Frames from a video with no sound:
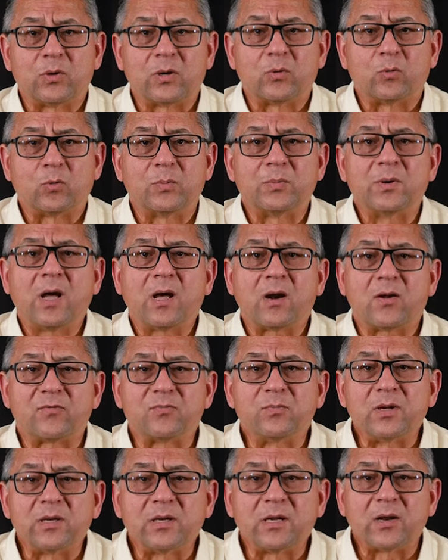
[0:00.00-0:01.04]
وبنعرف
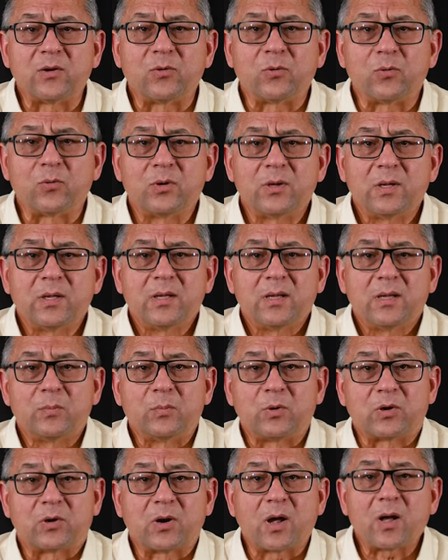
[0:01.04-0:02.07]
من أنه
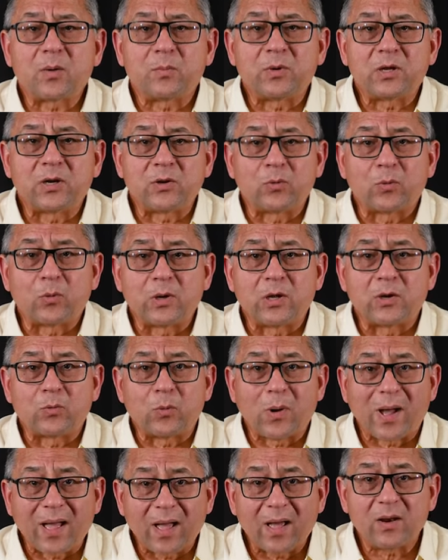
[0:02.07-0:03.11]
بالرغم انه انه
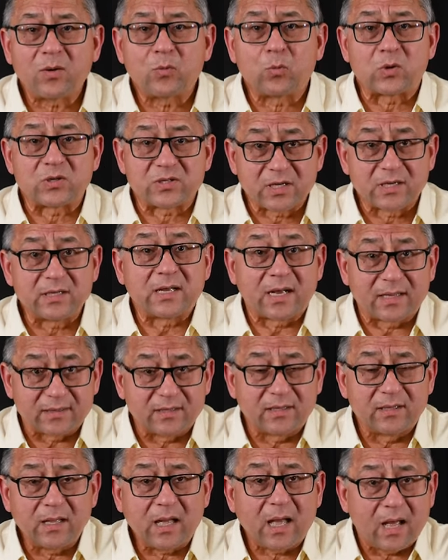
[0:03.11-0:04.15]
قال وصيه
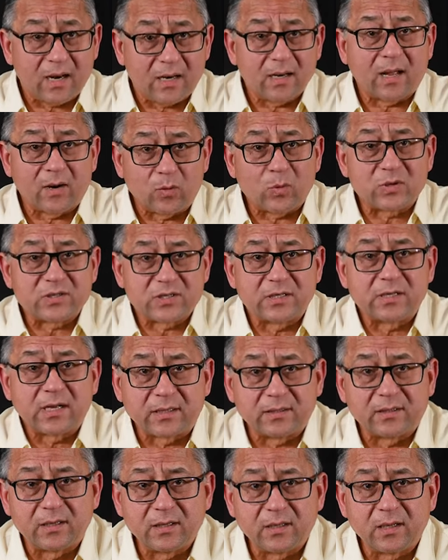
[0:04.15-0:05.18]
جديده قال انا وصيه
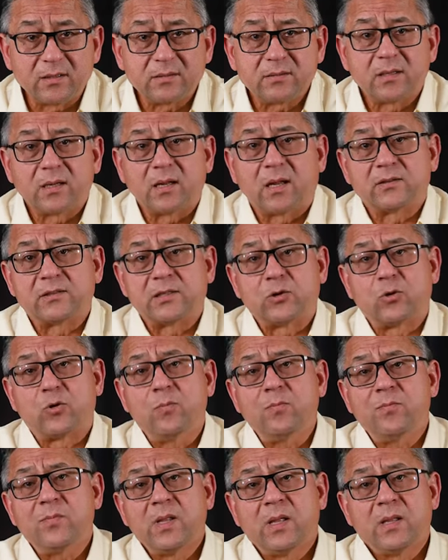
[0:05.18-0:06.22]
جديده اعطيكم
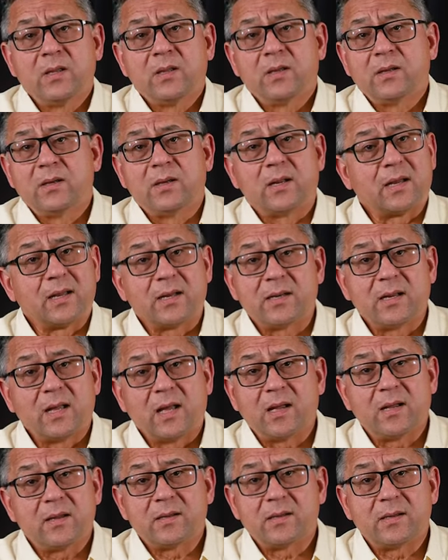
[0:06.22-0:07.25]

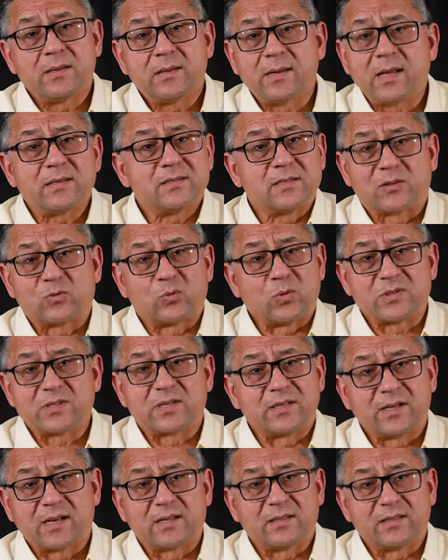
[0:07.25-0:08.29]
لكنها ليست
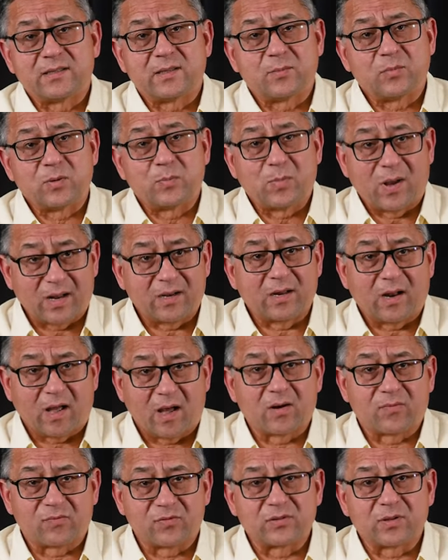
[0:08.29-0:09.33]
وصيه جديده بالمعنى
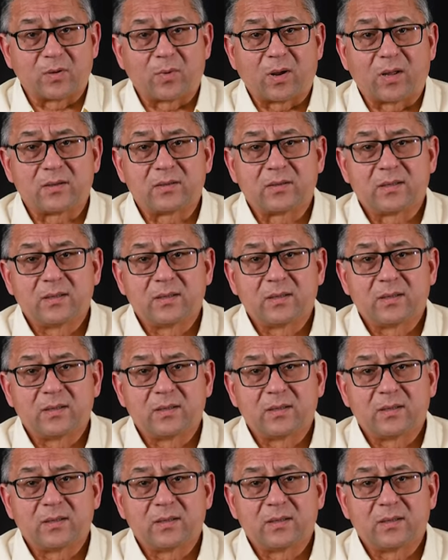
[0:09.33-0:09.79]
الحرفي طبعا